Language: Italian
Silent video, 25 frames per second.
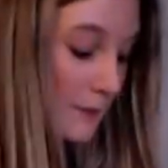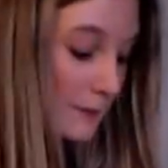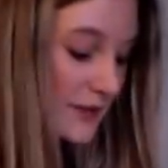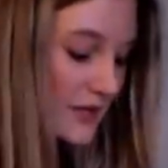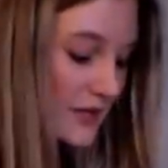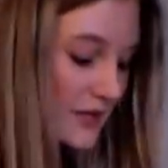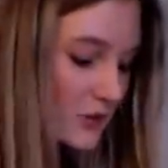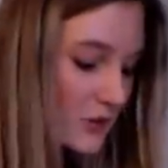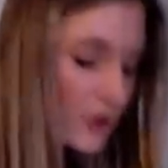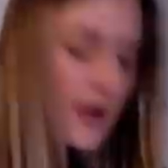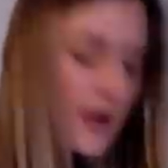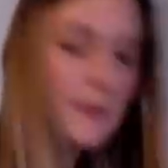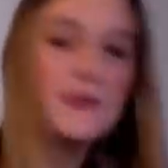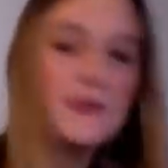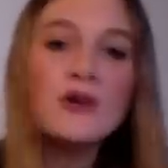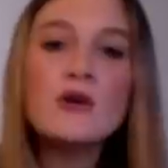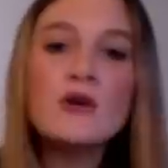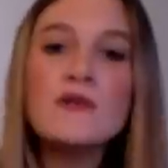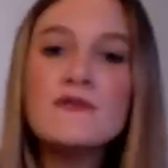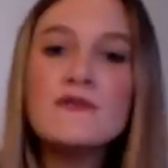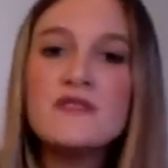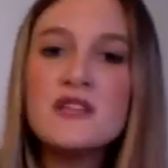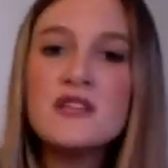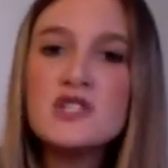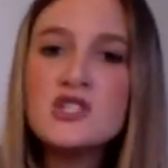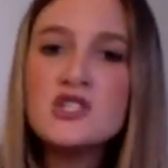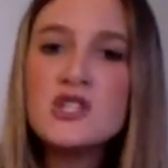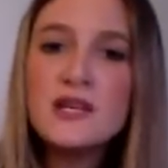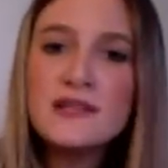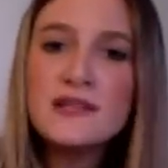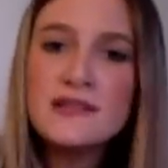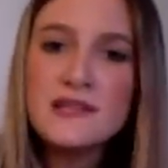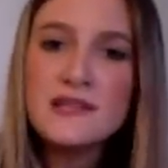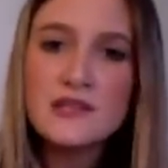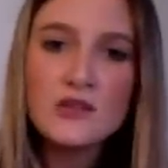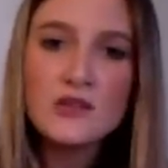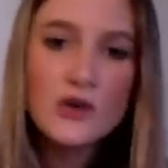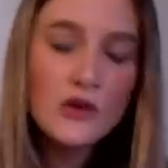Per ora mi convince
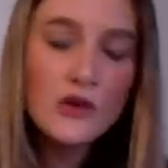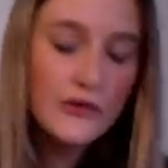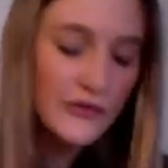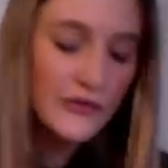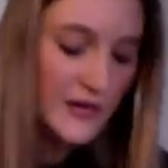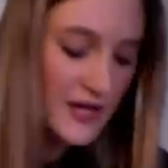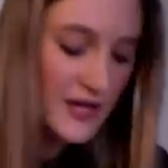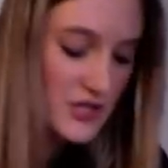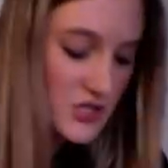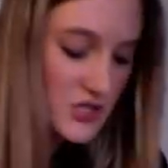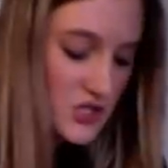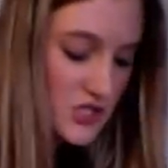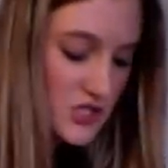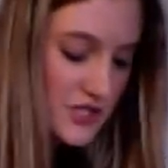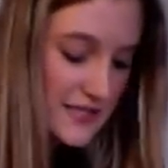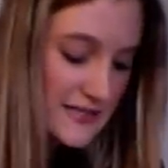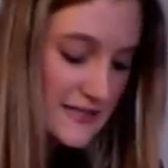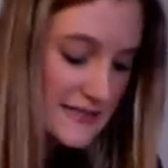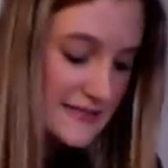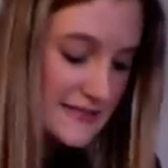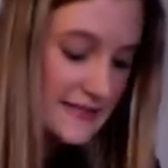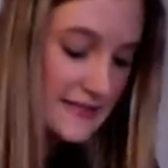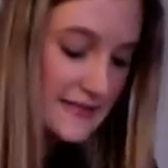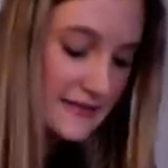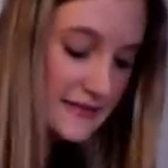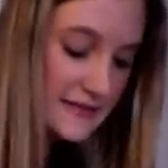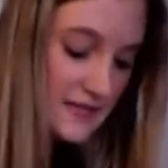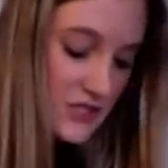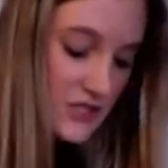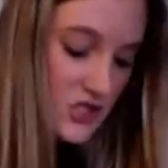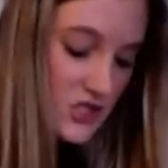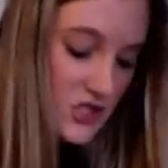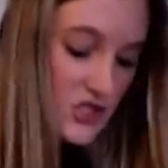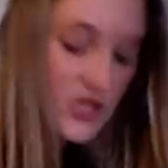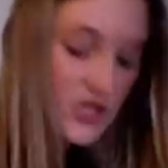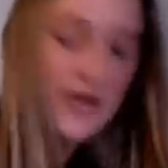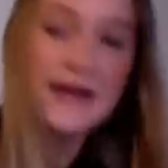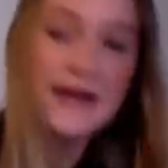il titolo francese,
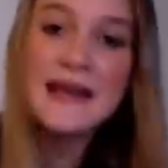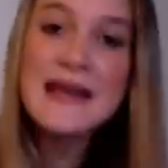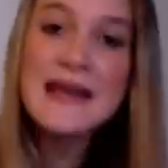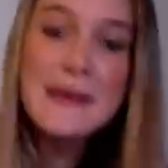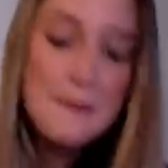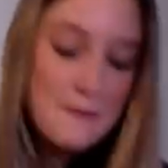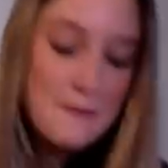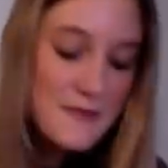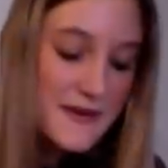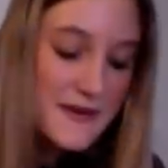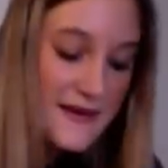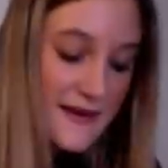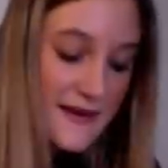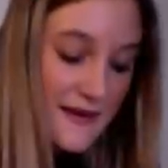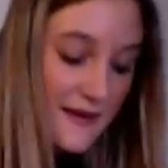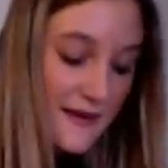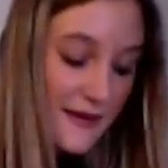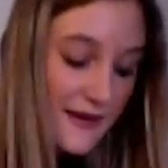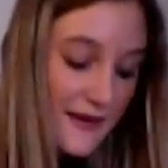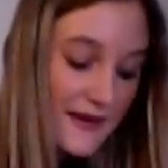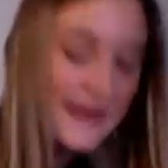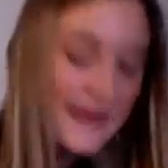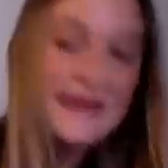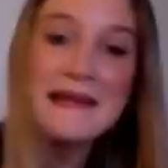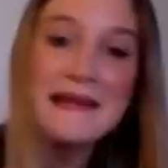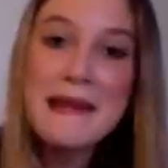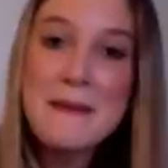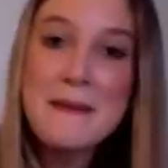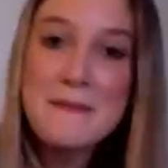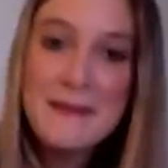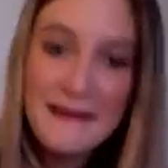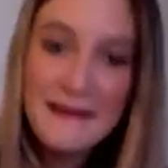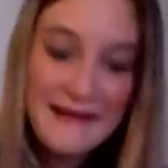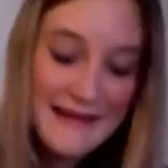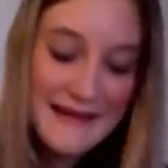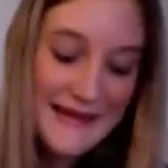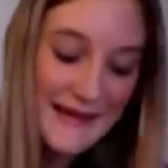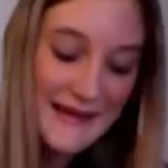dice L'épée e la
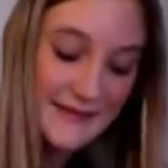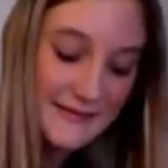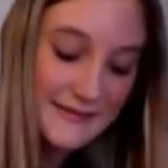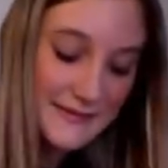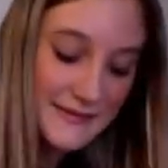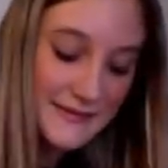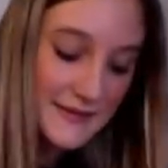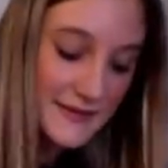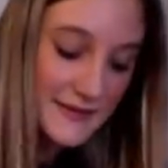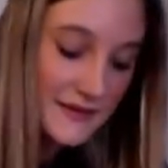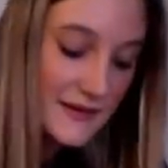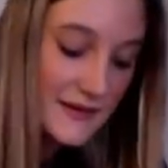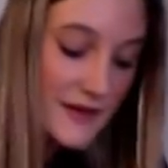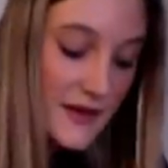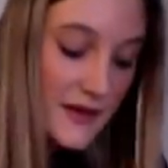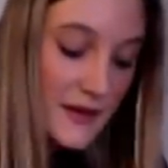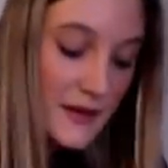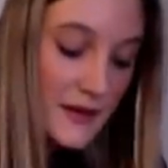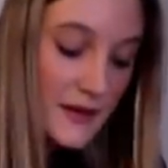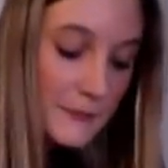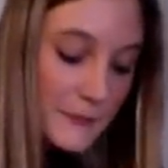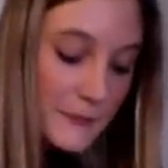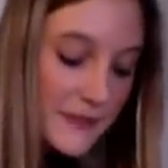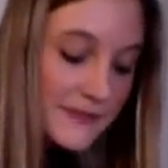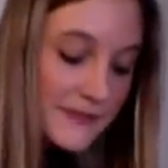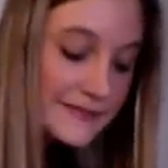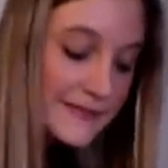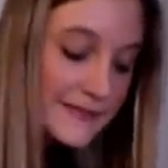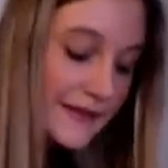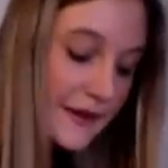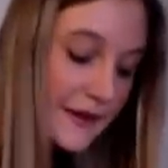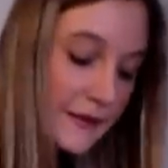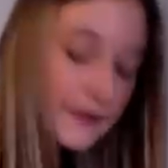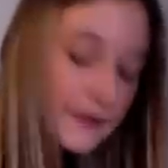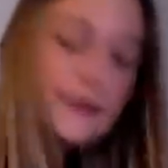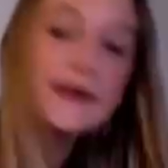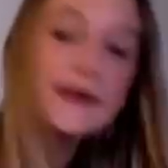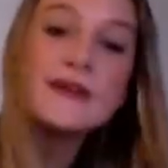palette,
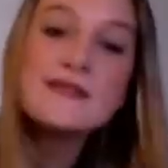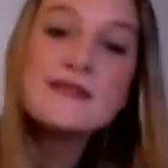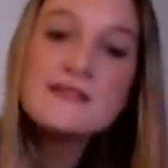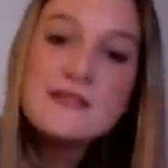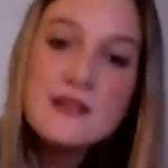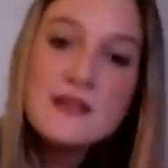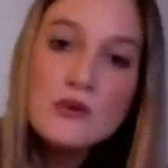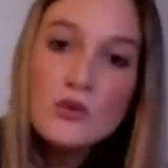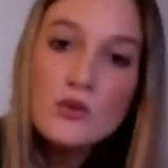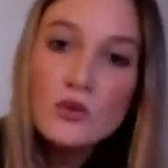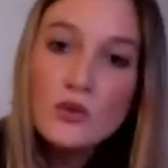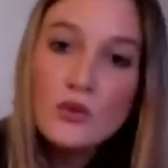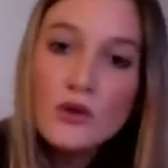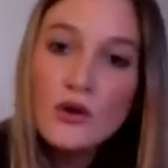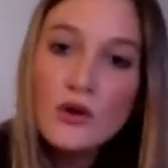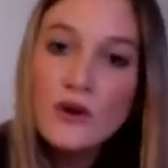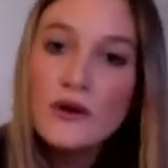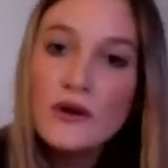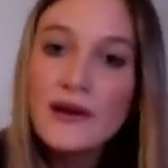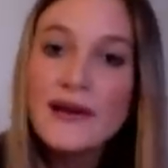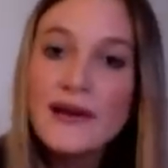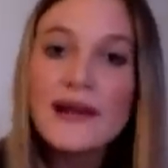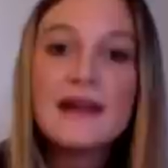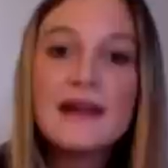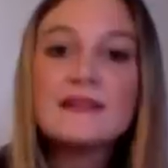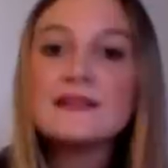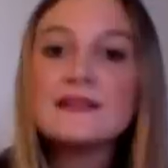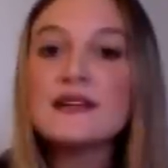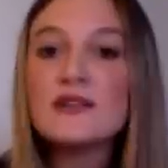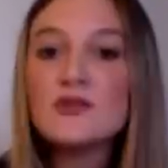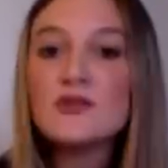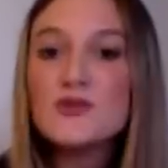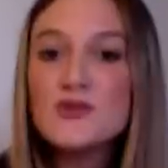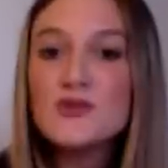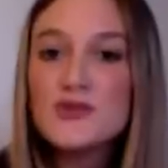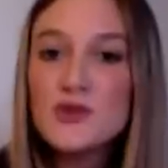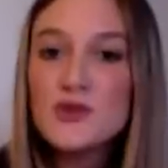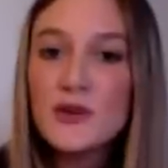mentre non è sicuro che la
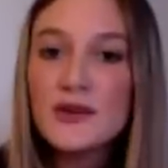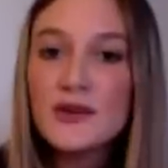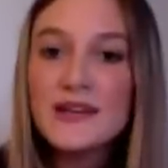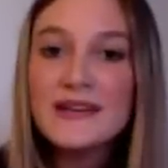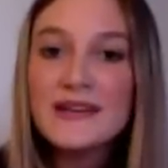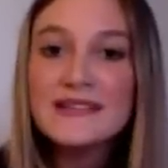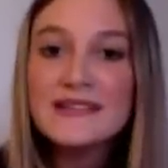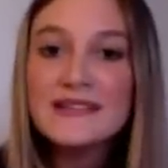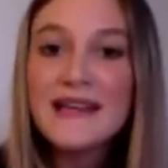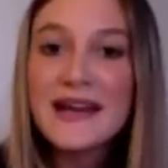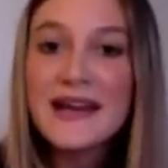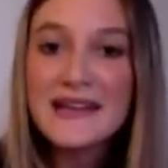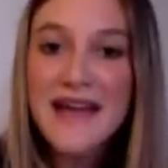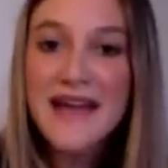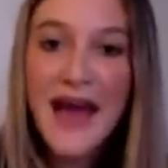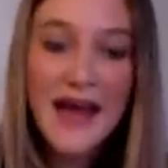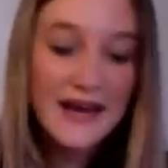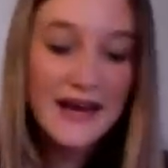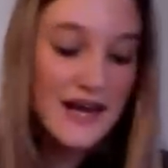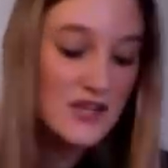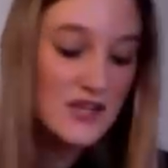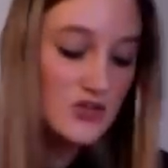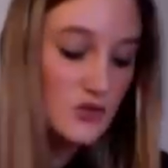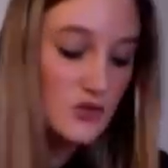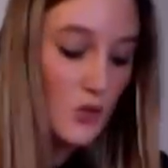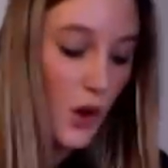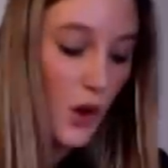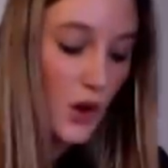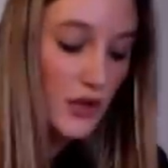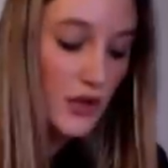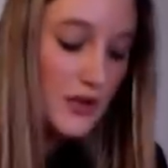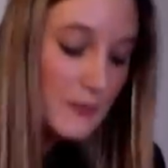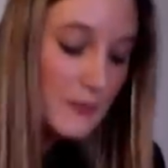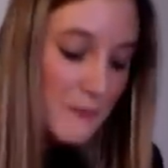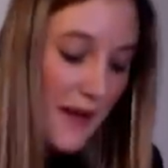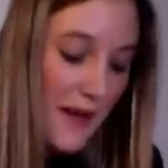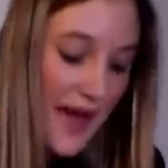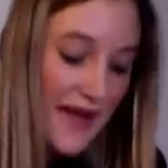traduzione italiana
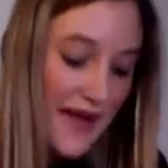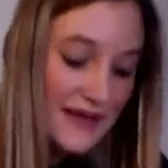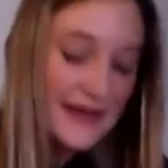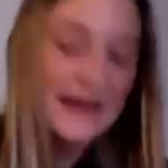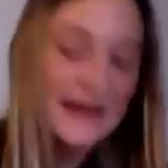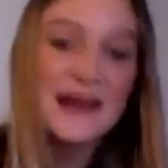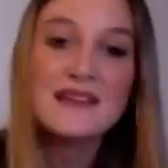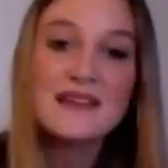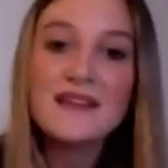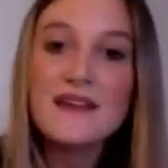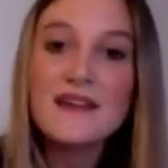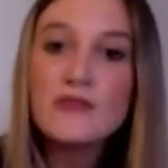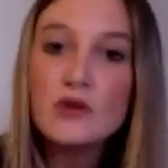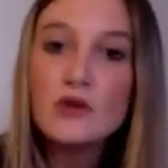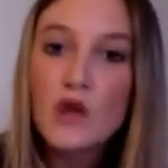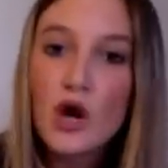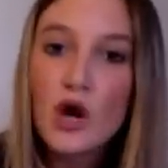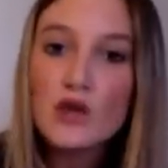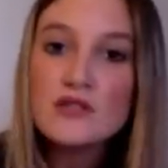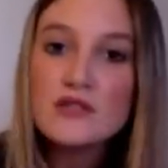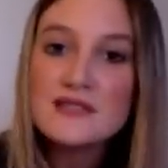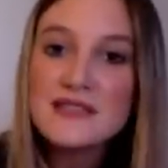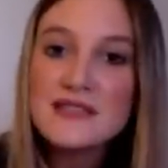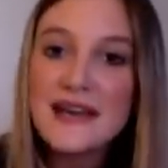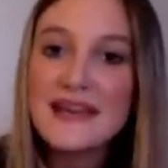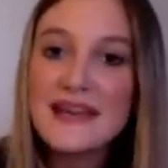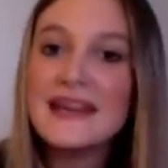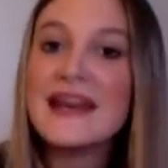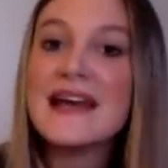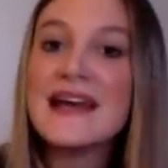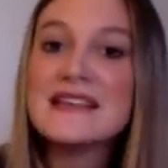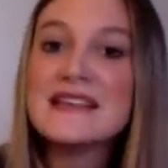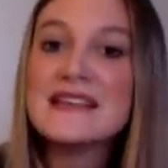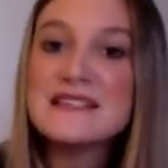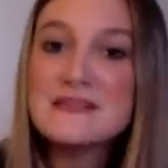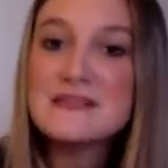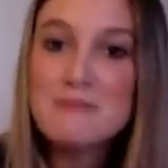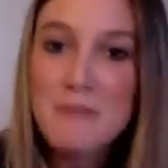suoni bene, la tavolozza e
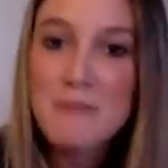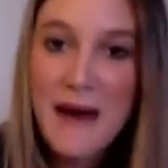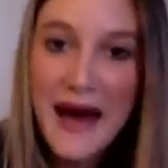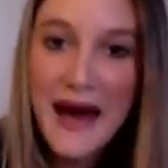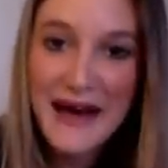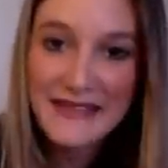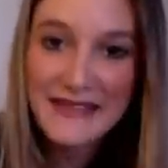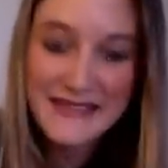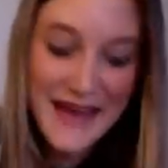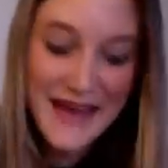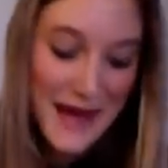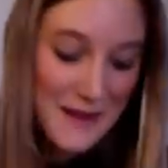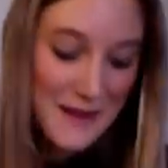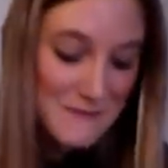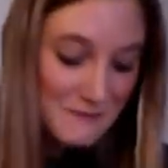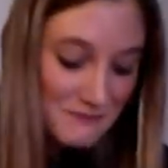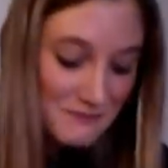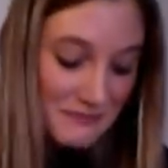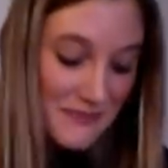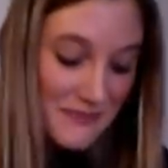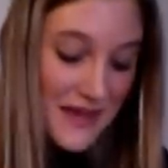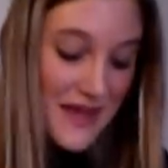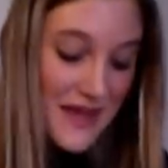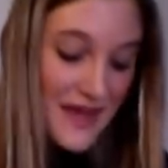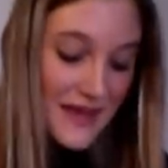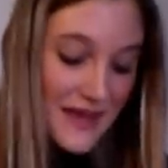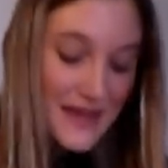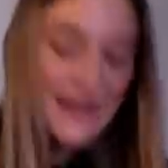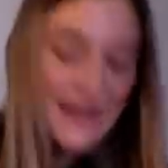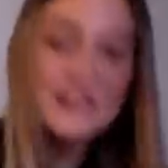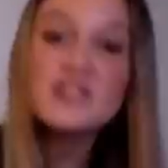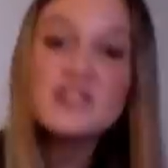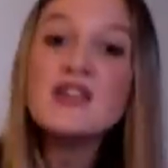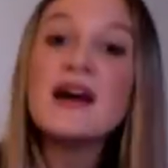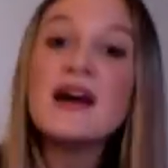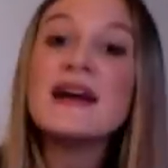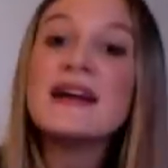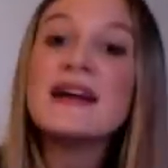la spada e
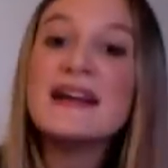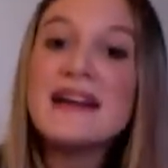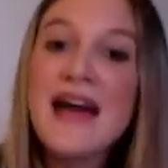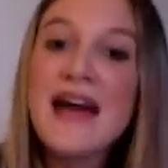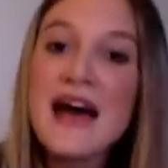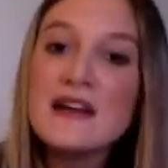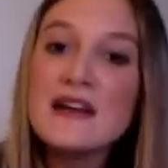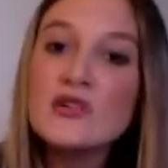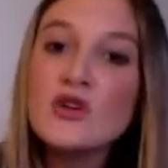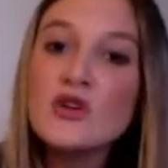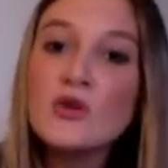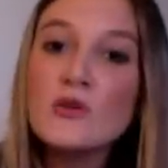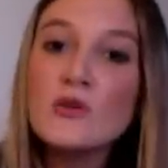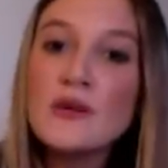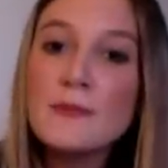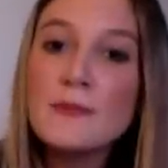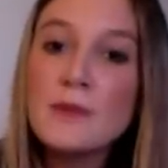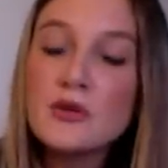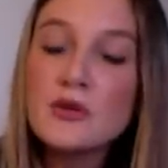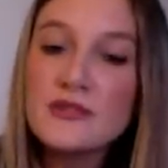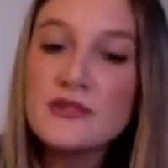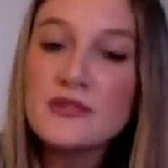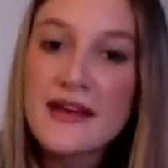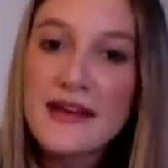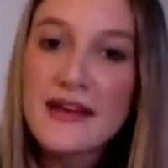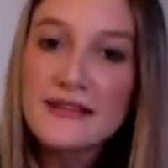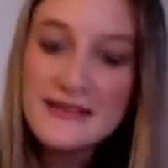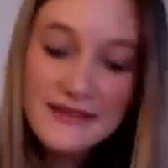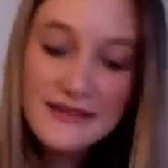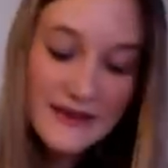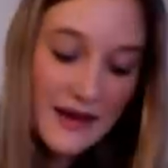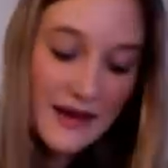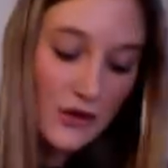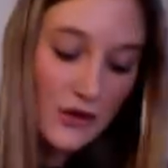ha già creato un'ipotetica